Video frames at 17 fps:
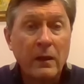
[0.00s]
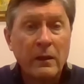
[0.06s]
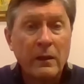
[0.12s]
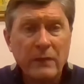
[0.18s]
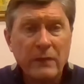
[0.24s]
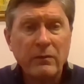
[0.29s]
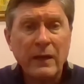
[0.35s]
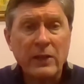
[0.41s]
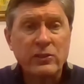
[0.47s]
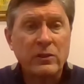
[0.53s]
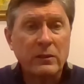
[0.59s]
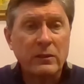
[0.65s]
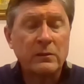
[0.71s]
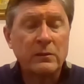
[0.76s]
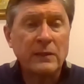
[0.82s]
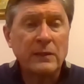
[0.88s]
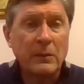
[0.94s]

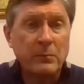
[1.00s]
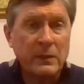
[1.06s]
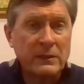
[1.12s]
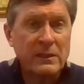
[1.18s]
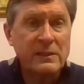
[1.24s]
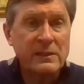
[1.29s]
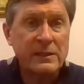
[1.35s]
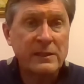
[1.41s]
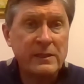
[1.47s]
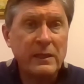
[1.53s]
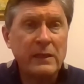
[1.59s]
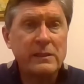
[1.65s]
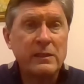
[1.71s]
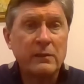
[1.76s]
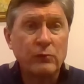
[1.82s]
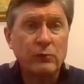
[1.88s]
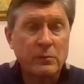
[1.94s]
неважно, там это
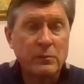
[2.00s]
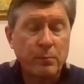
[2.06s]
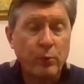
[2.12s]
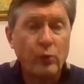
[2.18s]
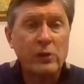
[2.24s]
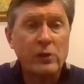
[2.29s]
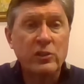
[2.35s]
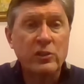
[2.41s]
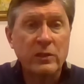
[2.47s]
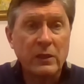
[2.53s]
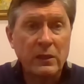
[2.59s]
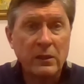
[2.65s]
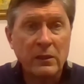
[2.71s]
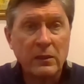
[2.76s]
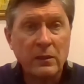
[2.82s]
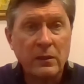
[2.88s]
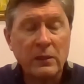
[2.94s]
соседи, вот
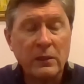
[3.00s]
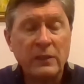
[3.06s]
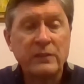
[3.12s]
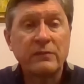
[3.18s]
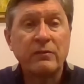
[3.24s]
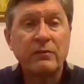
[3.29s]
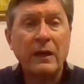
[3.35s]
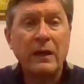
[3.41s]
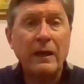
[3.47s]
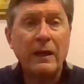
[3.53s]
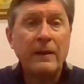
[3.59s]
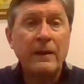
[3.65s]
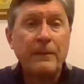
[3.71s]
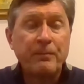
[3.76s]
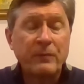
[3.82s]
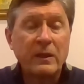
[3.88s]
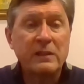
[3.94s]
Польша, Литва,
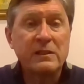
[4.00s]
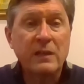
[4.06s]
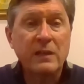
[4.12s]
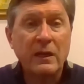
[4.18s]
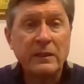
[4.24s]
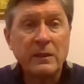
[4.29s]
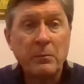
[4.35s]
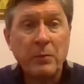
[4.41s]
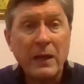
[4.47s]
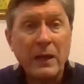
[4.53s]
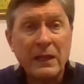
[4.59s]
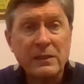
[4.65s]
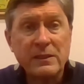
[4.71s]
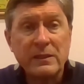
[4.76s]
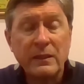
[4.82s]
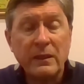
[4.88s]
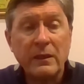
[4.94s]
страны
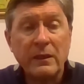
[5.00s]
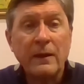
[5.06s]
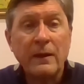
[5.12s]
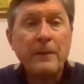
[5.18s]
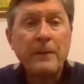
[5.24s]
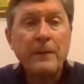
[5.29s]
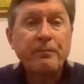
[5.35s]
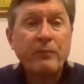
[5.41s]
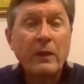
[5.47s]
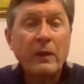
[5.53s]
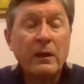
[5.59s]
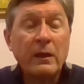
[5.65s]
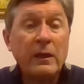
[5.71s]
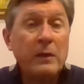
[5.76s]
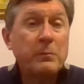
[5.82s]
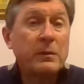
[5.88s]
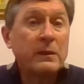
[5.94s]
Балтии, а,
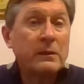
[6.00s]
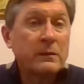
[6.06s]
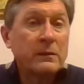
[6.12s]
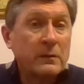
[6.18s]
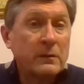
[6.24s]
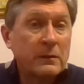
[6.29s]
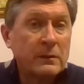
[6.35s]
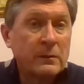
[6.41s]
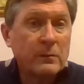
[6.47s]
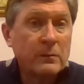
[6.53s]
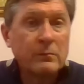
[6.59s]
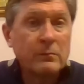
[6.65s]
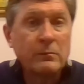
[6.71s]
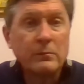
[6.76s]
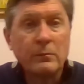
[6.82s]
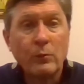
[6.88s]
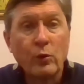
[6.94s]
либо э,
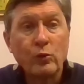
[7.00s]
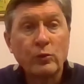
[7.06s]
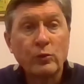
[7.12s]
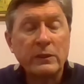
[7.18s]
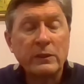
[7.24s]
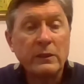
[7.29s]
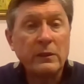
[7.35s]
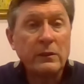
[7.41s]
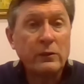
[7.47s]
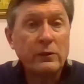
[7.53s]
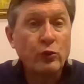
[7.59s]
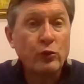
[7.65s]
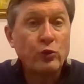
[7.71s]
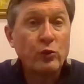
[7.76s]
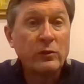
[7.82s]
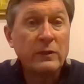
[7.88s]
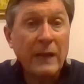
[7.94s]
могут и
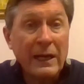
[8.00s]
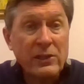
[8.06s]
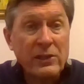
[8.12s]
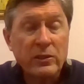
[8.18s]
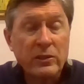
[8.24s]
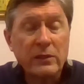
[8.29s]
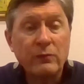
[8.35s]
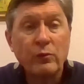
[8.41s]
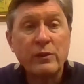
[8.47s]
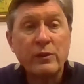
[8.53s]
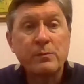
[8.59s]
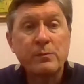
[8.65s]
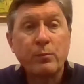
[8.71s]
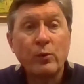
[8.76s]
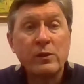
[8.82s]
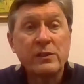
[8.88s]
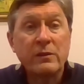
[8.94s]
чуть-чуть дальше его
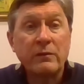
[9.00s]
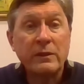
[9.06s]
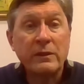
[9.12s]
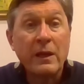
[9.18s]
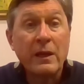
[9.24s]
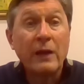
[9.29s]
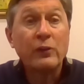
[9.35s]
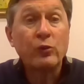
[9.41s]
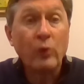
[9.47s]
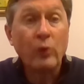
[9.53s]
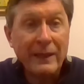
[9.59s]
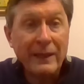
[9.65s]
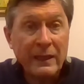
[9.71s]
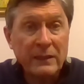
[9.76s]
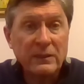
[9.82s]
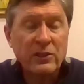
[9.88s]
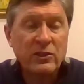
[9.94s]
использовать, но
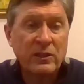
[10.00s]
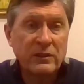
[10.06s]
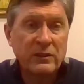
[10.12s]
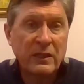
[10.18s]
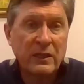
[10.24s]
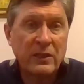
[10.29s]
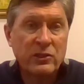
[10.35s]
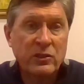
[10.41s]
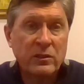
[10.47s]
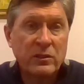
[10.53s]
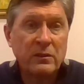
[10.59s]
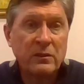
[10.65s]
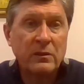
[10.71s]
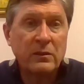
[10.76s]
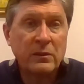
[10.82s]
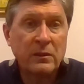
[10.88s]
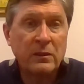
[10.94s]
это шантаж э,
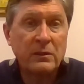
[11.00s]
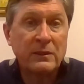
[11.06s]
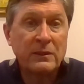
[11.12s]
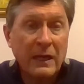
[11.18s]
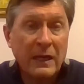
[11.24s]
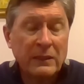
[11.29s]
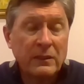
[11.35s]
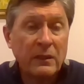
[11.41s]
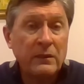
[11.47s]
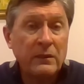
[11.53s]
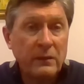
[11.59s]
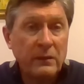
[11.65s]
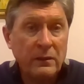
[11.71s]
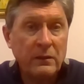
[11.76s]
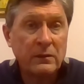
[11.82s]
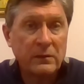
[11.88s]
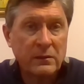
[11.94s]
НАТО
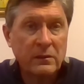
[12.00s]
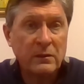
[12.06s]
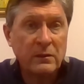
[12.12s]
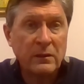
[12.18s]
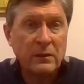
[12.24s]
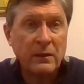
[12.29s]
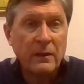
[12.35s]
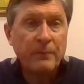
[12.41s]
и э,